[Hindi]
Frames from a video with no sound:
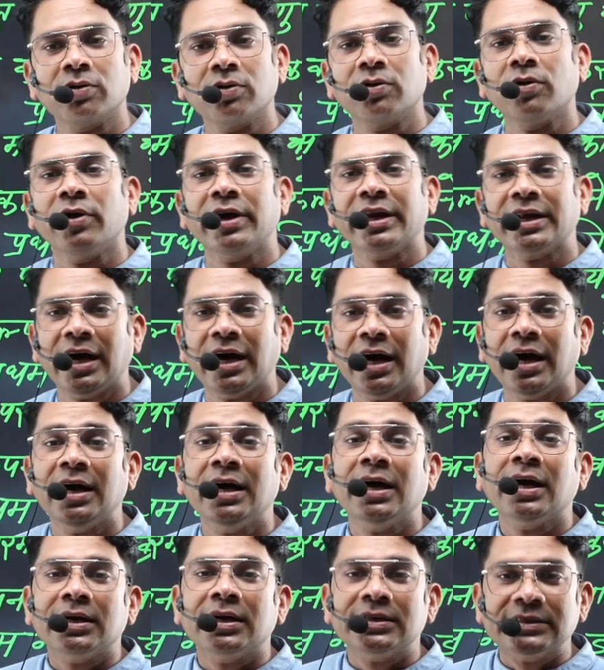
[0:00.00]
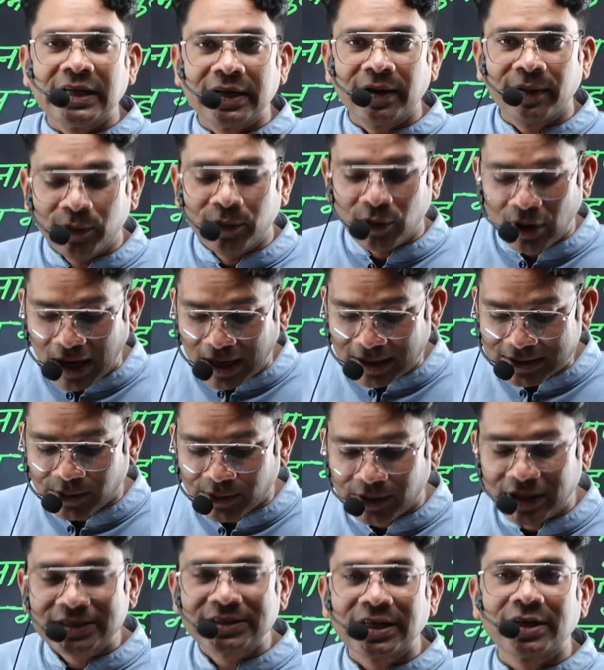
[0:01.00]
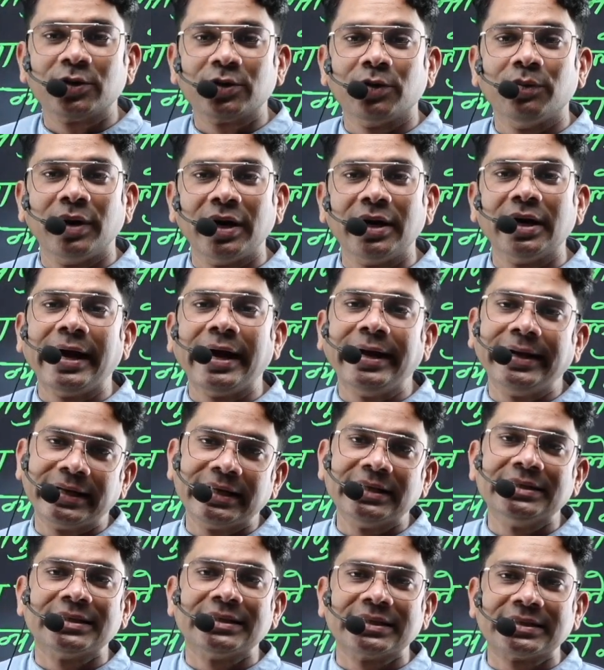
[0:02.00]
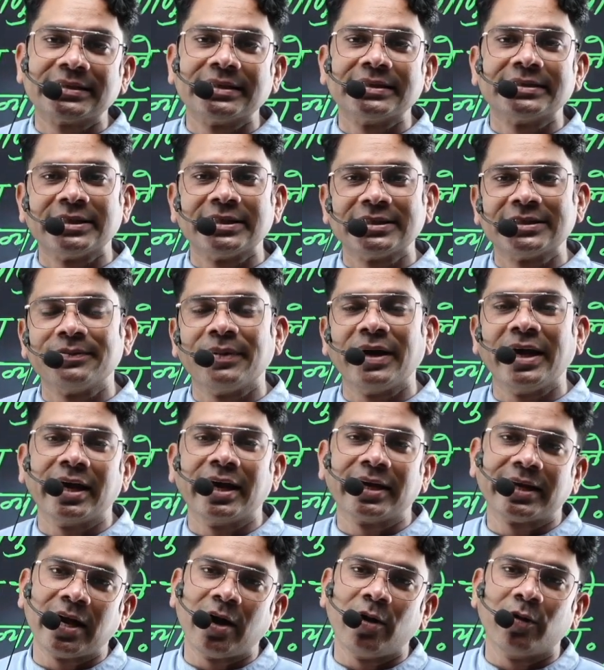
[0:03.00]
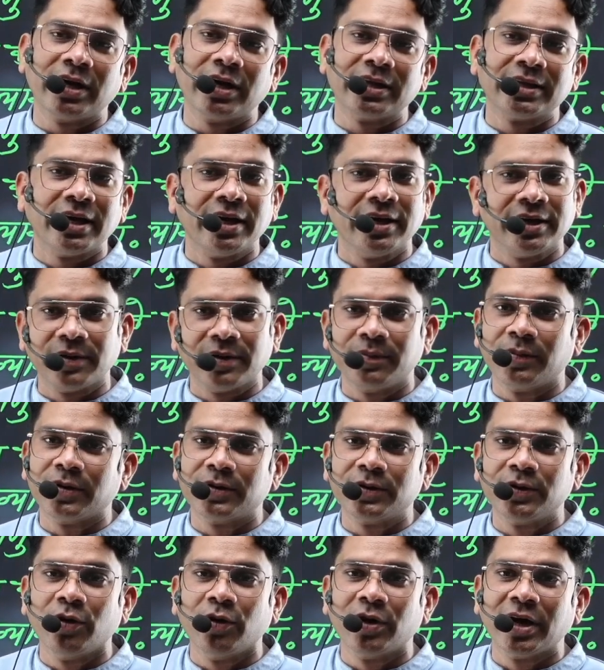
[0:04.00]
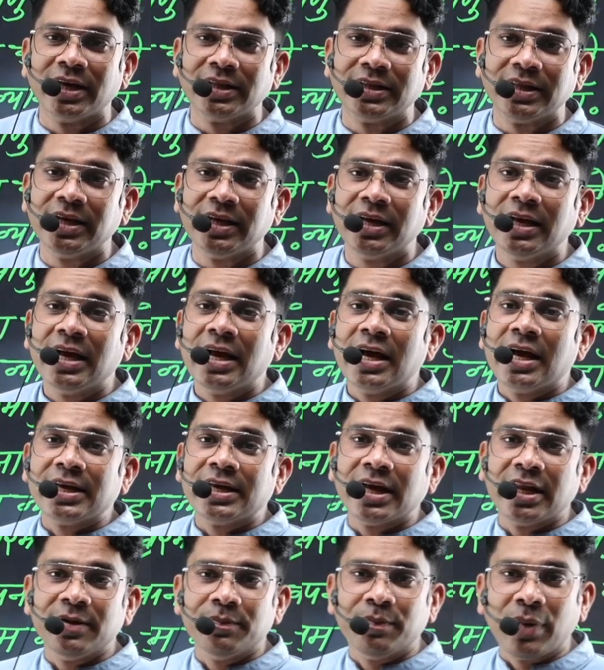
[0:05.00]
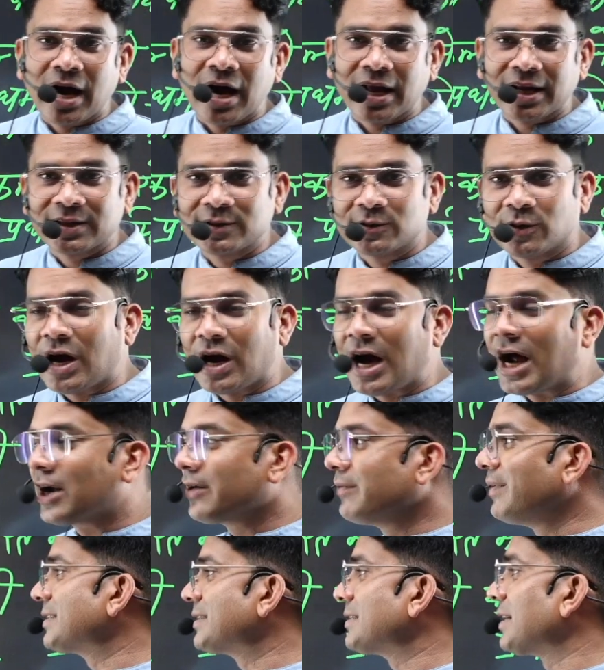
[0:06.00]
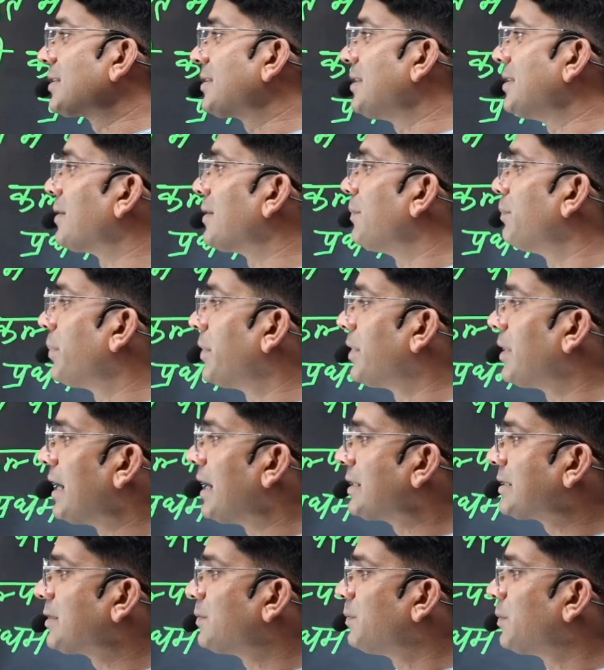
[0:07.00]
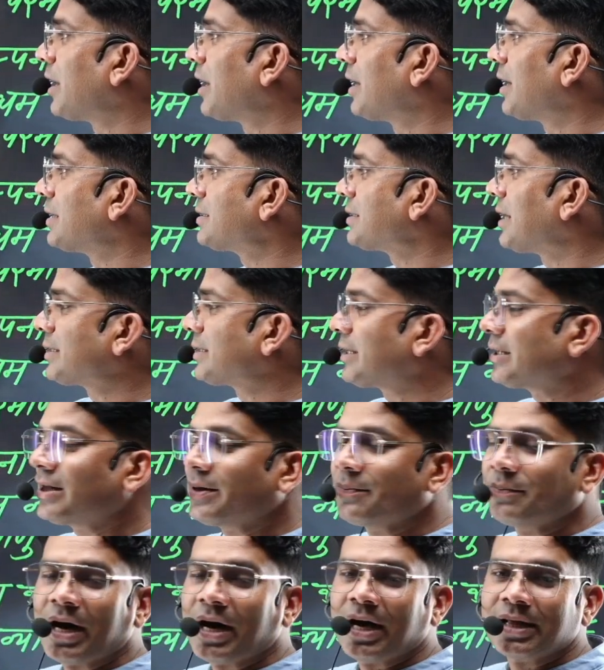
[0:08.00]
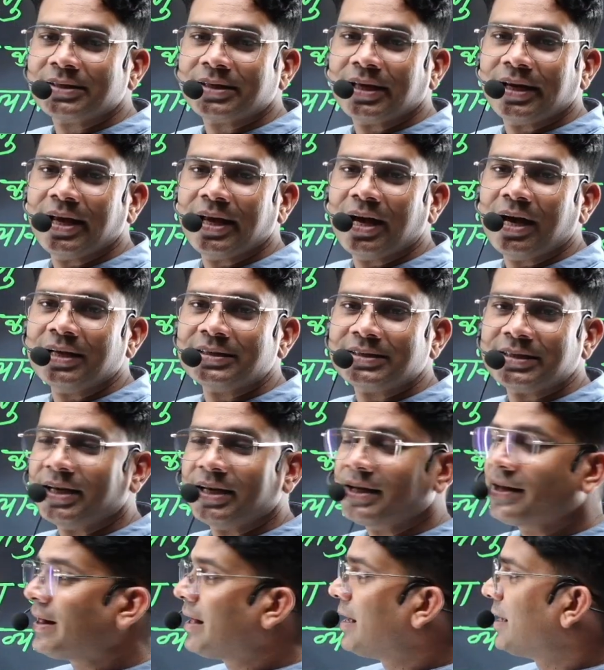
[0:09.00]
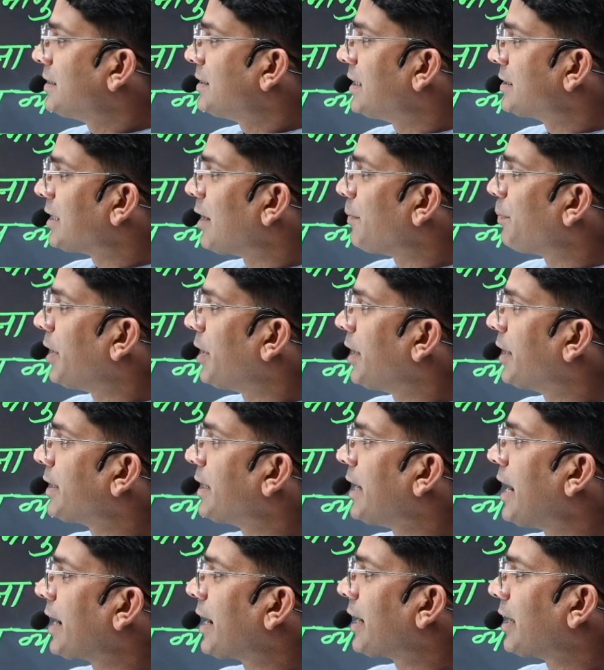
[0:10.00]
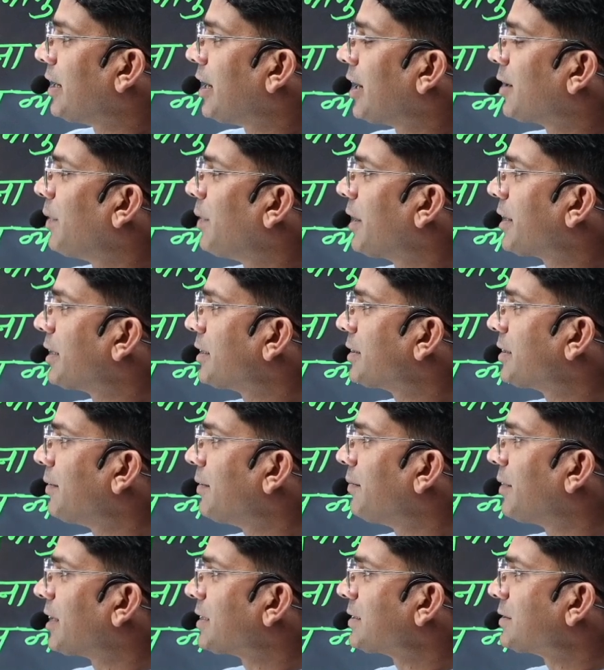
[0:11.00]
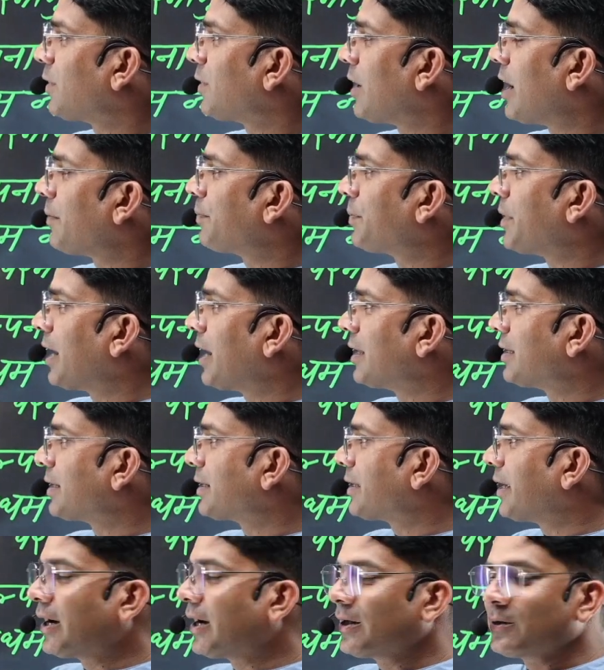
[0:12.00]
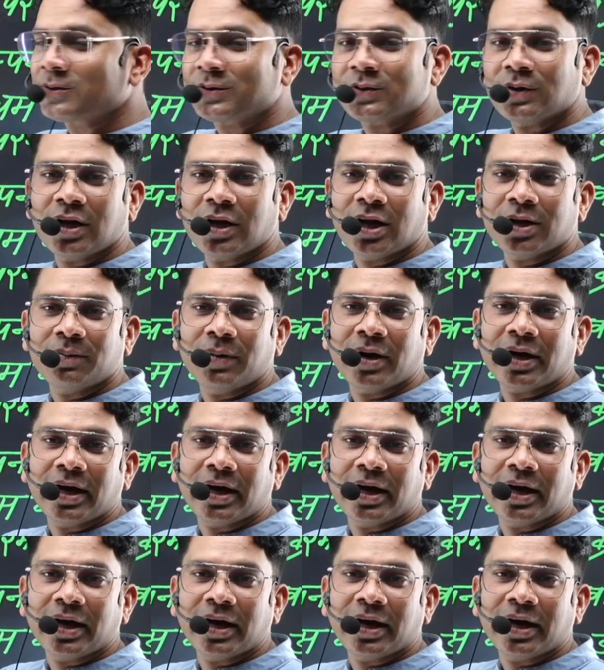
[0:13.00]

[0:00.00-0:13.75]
को इनका जन्म हुआ चौबीस अक्टूबर 1966 में ये क्या हो गए थे इनकी मृत्यु हो गई थी यानी भारत को आणविक शक्ति संपन्न राष्ट्र बनाना चाहते थे बात करें यहाँ से जैसा अपन ने किया है कि लगभग कितने बरस तो आप याद रखिएगा दोस्तों लगभग